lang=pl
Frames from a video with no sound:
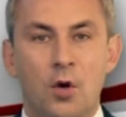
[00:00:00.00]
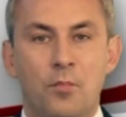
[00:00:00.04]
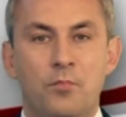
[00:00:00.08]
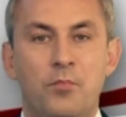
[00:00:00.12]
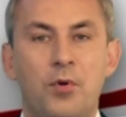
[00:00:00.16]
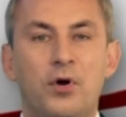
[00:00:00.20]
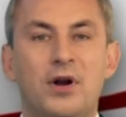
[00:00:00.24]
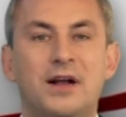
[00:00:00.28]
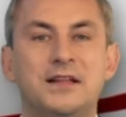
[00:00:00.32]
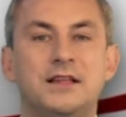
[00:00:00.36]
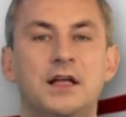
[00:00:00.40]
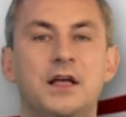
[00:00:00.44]

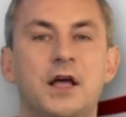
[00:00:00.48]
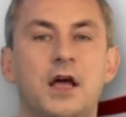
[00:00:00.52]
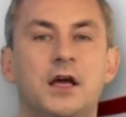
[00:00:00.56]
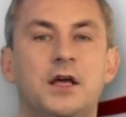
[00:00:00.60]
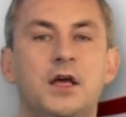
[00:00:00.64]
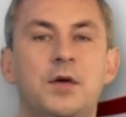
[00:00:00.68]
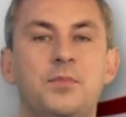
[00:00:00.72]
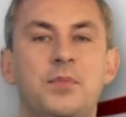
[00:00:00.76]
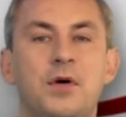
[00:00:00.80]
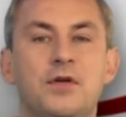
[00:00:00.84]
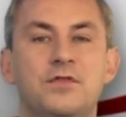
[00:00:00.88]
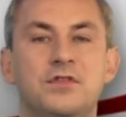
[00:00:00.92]
Pora tej
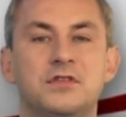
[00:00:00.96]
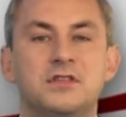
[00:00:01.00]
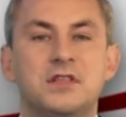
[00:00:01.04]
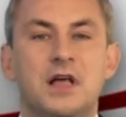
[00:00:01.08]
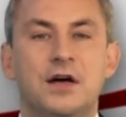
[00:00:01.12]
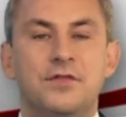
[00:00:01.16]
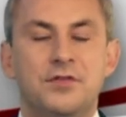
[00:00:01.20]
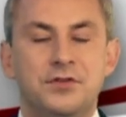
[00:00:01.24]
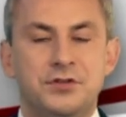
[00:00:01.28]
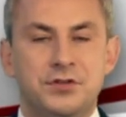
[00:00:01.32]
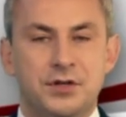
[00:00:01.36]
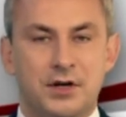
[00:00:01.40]
ekipie
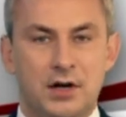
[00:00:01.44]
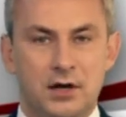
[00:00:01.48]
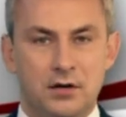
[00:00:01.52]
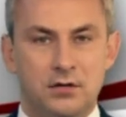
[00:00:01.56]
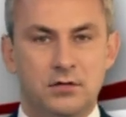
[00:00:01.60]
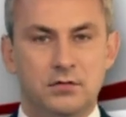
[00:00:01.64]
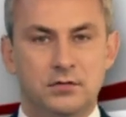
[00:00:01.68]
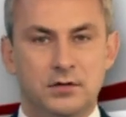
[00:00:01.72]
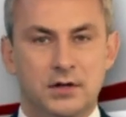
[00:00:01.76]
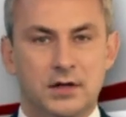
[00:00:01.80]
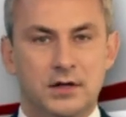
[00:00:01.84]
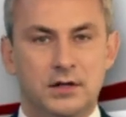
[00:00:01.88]
wystawić
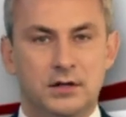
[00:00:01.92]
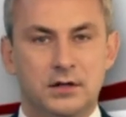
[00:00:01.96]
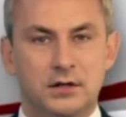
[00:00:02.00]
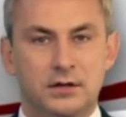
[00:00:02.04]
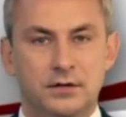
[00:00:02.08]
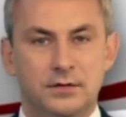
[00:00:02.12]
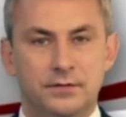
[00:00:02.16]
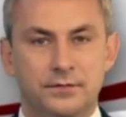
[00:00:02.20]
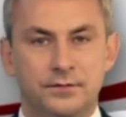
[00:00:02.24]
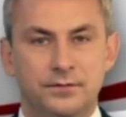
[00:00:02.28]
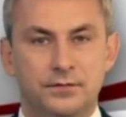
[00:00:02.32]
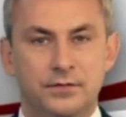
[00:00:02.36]
rachunek.
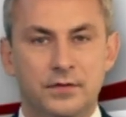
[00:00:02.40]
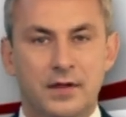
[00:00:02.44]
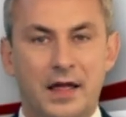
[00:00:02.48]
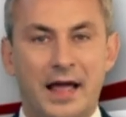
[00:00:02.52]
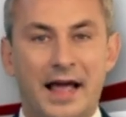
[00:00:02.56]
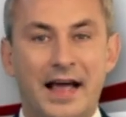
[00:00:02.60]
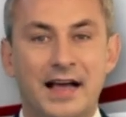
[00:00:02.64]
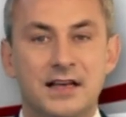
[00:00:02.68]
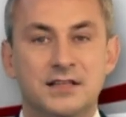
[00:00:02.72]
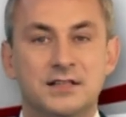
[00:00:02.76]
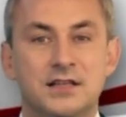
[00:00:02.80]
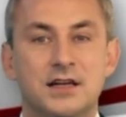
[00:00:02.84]

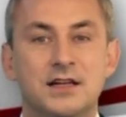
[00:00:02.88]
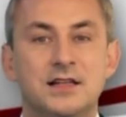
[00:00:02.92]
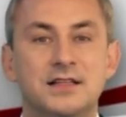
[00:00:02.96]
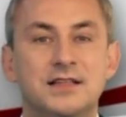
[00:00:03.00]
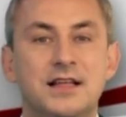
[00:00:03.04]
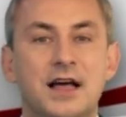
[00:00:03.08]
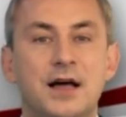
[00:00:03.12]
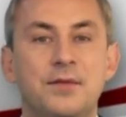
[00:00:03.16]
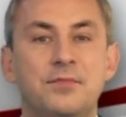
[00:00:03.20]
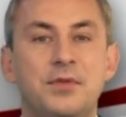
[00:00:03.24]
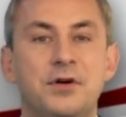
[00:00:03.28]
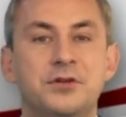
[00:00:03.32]

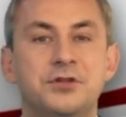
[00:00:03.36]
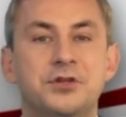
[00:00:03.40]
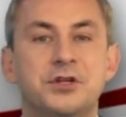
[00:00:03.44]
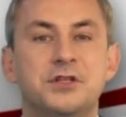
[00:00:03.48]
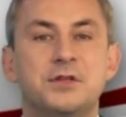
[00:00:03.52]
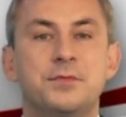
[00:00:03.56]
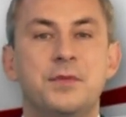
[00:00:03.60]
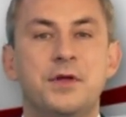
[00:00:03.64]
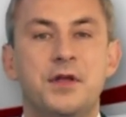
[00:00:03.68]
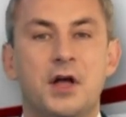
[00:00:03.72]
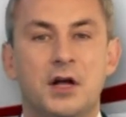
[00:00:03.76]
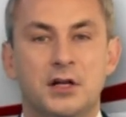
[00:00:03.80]
SLD będzie
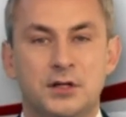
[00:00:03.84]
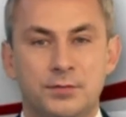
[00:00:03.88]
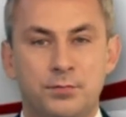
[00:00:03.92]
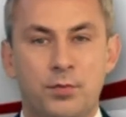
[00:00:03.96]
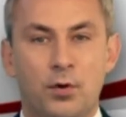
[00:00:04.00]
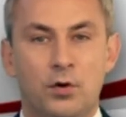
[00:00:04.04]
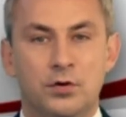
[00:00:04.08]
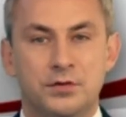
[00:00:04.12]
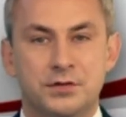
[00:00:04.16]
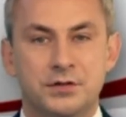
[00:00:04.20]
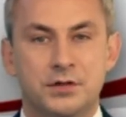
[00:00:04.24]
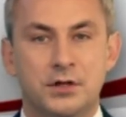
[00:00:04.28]
zmieniać
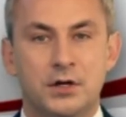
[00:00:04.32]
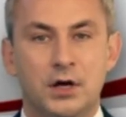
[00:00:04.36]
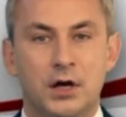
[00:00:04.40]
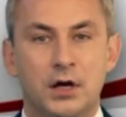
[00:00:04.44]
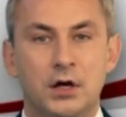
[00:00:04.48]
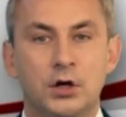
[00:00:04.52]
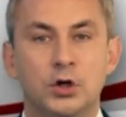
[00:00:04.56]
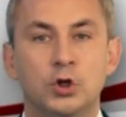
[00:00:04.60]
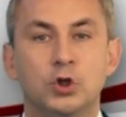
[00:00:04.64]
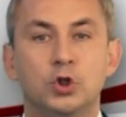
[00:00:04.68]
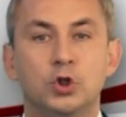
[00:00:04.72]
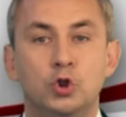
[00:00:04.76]
Polskę.
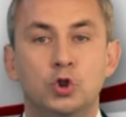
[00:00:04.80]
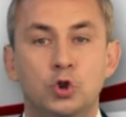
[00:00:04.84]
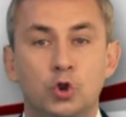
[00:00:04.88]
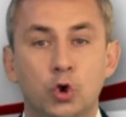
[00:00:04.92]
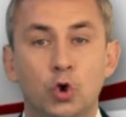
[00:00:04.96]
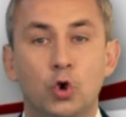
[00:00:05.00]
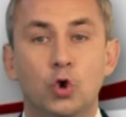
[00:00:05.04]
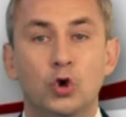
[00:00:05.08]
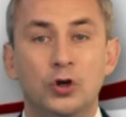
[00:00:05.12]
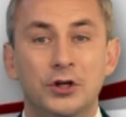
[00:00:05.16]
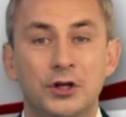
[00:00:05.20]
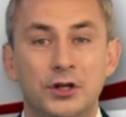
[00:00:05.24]

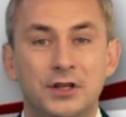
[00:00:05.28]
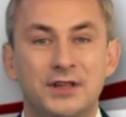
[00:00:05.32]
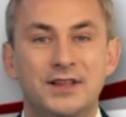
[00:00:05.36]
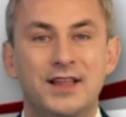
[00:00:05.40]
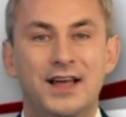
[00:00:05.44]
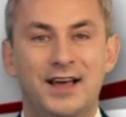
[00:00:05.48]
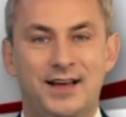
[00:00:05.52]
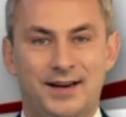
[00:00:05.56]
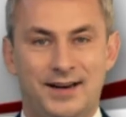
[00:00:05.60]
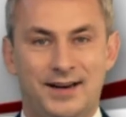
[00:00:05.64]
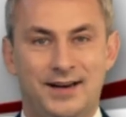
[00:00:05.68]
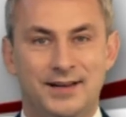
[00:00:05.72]
Tu i
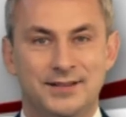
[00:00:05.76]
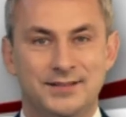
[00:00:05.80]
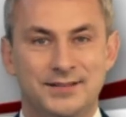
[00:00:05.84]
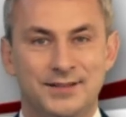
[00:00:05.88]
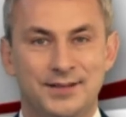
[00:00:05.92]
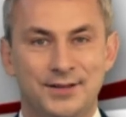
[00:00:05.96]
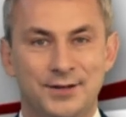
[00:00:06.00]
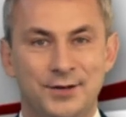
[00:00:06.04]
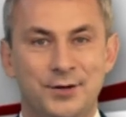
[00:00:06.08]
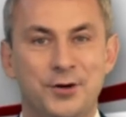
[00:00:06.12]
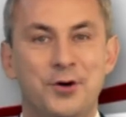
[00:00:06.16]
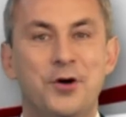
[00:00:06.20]
teraz.
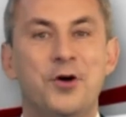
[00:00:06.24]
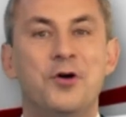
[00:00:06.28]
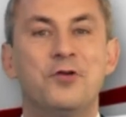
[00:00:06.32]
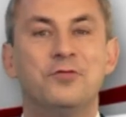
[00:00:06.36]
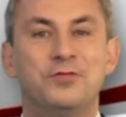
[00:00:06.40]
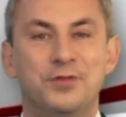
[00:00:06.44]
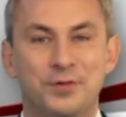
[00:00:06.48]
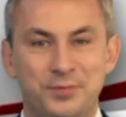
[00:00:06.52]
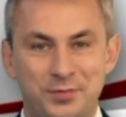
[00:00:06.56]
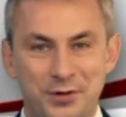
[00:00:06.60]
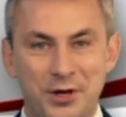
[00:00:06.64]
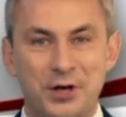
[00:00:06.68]

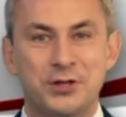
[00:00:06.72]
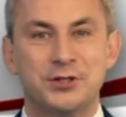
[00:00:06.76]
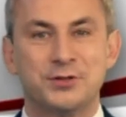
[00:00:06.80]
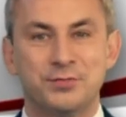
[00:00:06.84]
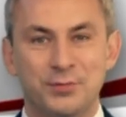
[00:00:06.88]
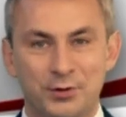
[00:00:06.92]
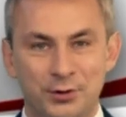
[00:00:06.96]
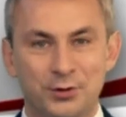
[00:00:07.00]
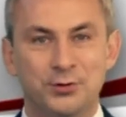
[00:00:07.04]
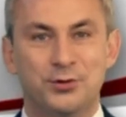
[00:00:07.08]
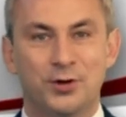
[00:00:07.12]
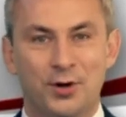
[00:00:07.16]

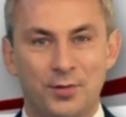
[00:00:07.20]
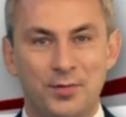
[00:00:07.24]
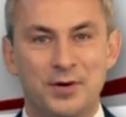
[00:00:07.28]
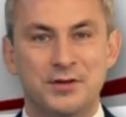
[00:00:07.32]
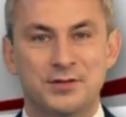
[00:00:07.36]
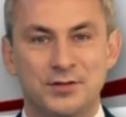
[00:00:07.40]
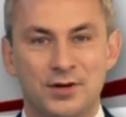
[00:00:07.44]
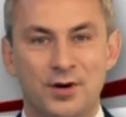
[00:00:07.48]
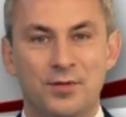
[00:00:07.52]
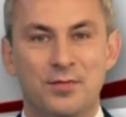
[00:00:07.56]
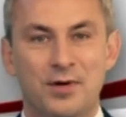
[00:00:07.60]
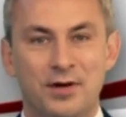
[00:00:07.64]
Wybierzmy jutro
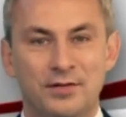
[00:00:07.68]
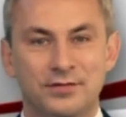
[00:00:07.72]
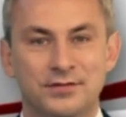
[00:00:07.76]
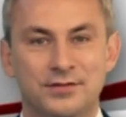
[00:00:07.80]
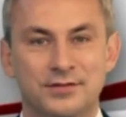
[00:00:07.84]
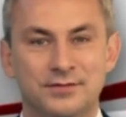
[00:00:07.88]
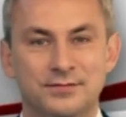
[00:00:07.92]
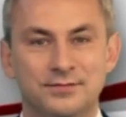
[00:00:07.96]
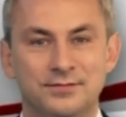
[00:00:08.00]
bez obaw.